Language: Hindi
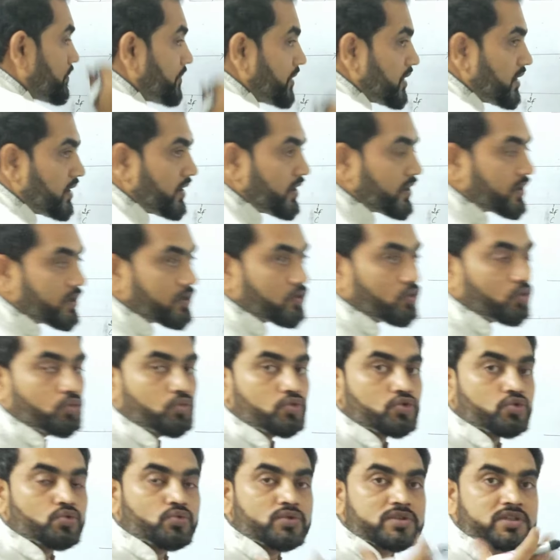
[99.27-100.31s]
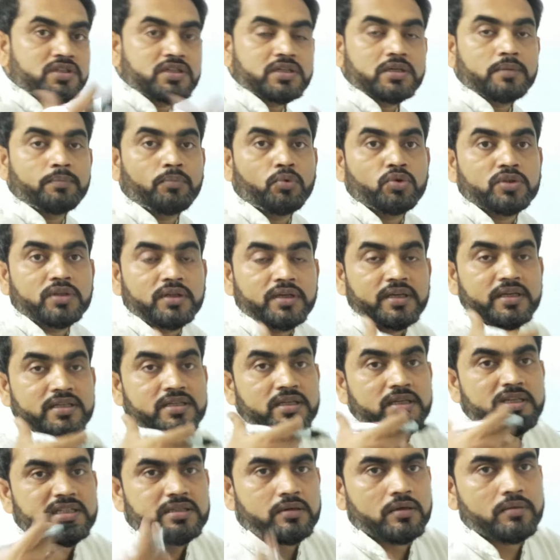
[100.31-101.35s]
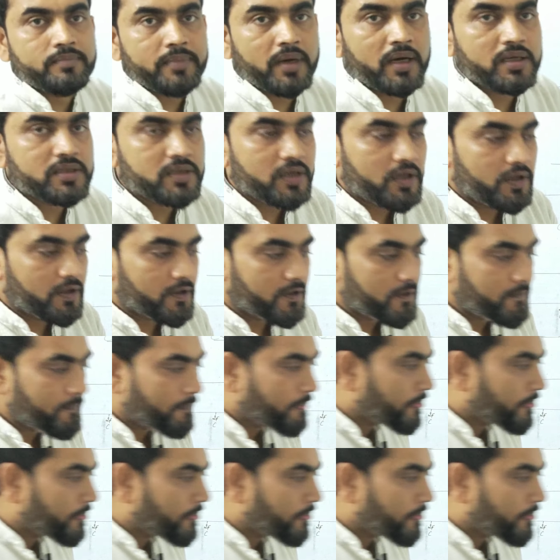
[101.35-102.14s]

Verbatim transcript: भी दिए थे तो कुछ कुछ चीज़ें बहुत ईजिली समझ में आ जाएगी